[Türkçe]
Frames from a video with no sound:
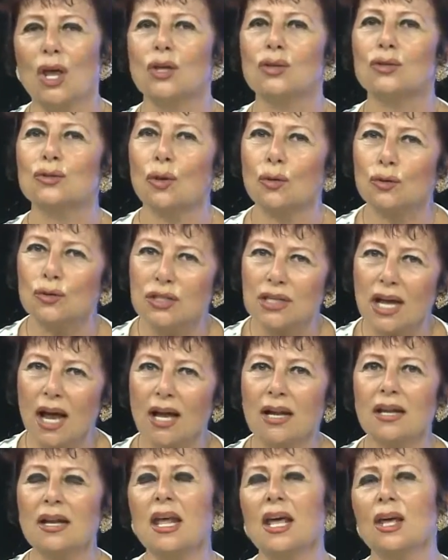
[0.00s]

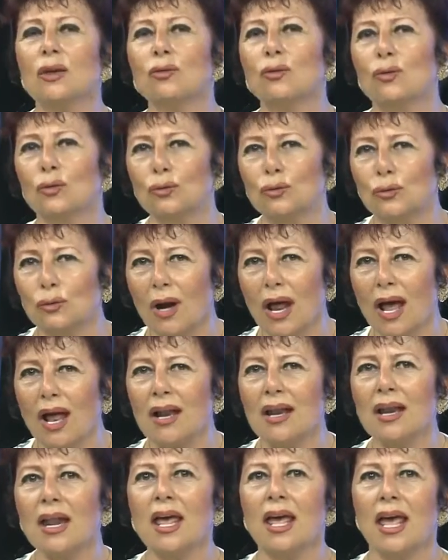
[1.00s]
Sosyal, kültürel,